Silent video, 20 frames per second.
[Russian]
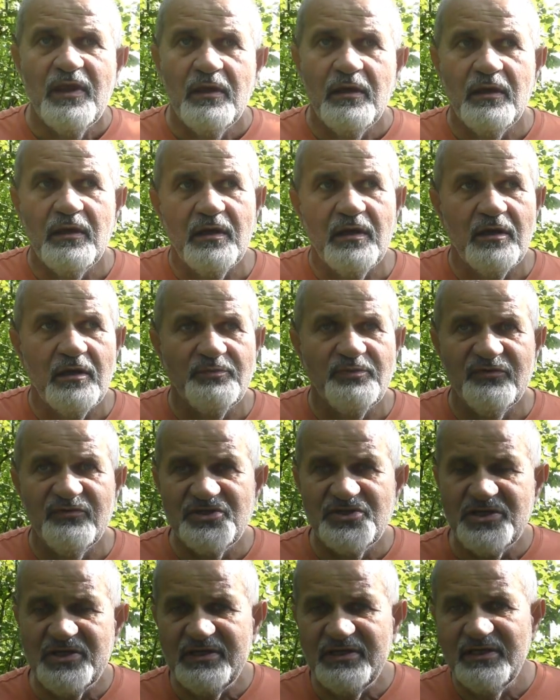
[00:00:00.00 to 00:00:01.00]

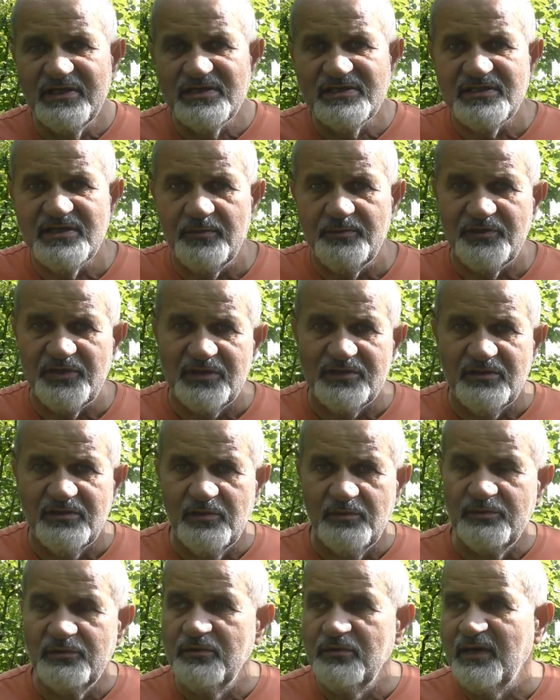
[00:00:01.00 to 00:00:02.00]
повышение зарплаты
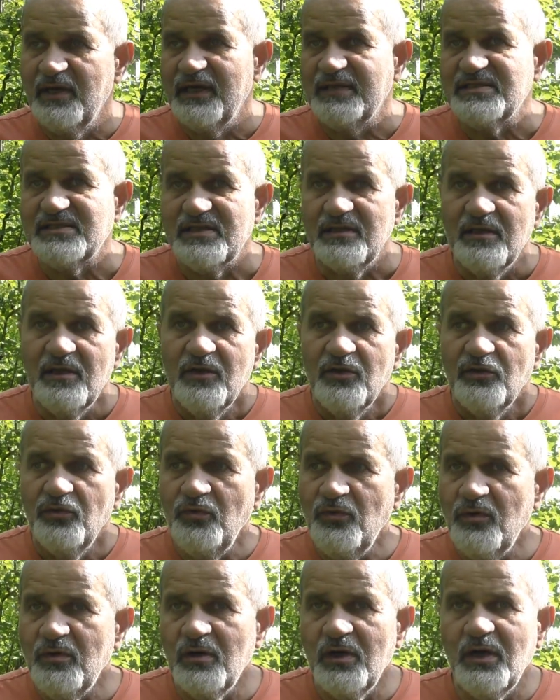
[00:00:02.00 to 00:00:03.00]
наблюдается.
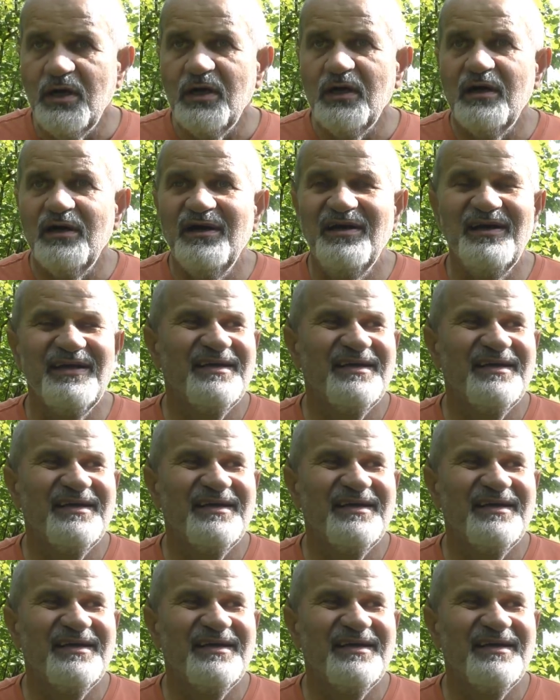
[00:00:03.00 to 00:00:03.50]
Ну, а